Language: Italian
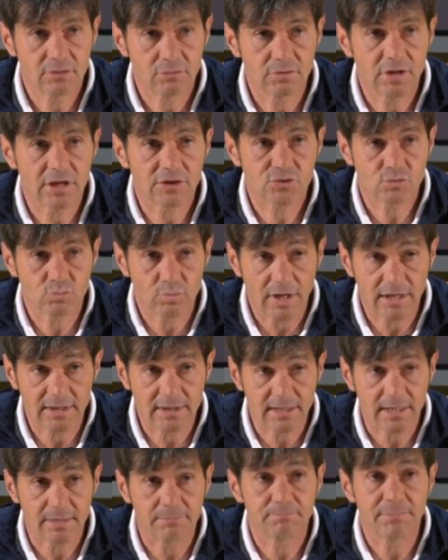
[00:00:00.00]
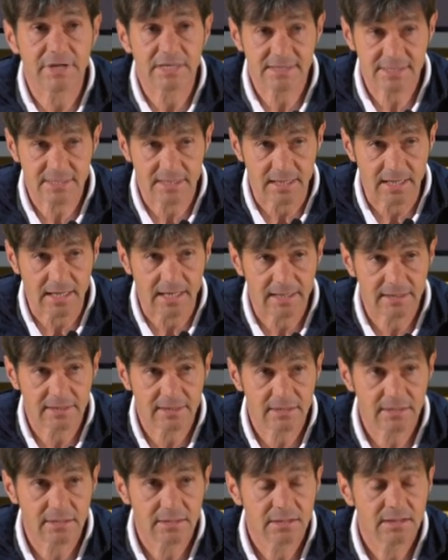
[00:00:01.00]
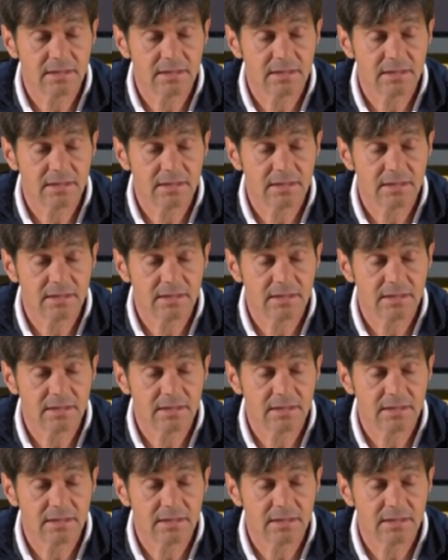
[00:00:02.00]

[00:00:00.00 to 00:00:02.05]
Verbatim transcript: una squadra ben schierata,